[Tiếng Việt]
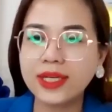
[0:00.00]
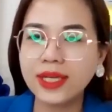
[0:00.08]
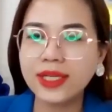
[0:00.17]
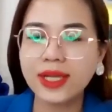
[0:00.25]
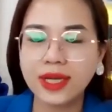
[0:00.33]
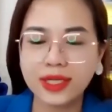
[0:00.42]

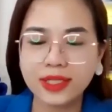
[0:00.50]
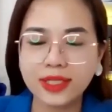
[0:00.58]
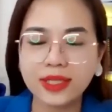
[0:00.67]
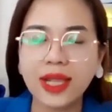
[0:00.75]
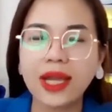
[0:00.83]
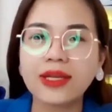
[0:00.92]
ghi nhận cái
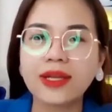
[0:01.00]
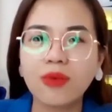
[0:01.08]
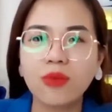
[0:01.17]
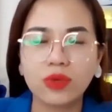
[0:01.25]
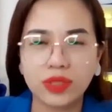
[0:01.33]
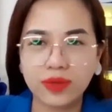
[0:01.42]
sự thành
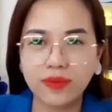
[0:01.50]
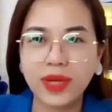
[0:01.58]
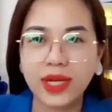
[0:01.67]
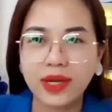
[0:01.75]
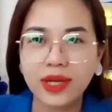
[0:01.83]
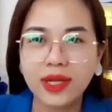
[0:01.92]
công của chính
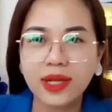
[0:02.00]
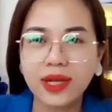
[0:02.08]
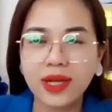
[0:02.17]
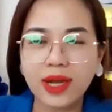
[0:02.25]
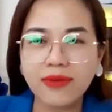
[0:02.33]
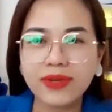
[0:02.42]
mình
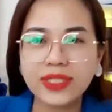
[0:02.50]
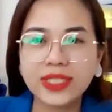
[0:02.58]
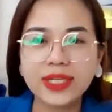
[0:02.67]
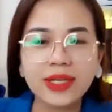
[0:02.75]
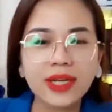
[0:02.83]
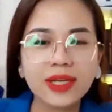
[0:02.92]
À, và
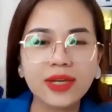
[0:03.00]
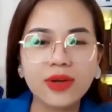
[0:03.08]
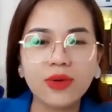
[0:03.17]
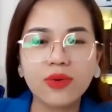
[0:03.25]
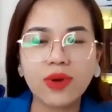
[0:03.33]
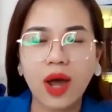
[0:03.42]
chính cái
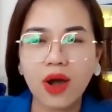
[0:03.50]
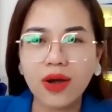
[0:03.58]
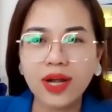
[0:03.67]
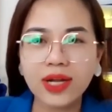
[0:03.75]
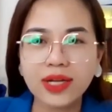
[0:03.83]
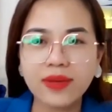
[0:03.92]
điều
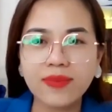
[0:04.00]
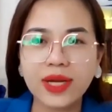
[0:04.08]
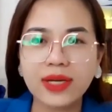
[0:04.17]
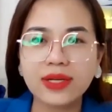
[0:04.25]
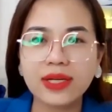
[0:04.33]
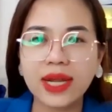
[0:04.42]
đó khi
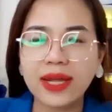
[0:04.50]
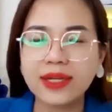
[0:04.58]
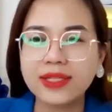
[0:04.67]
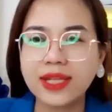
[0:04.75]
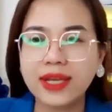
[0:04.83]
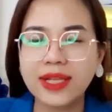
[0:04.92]
mà được nghe
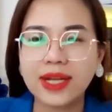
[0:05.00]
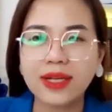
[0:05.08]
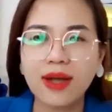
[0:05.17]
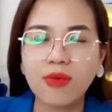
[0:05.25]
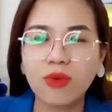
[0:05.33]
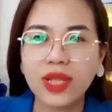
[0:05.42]
người thầy thành
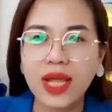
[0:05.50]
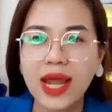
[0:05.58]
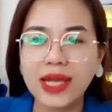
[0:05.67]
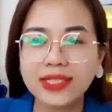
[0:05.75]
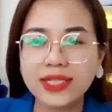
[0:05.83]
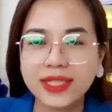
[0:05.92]
công của Thanh
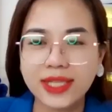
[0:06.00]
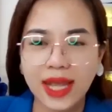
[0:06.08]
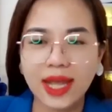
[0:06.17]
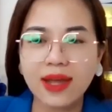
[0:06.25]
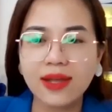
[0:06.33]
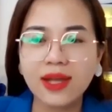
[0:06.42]
An chia sẻ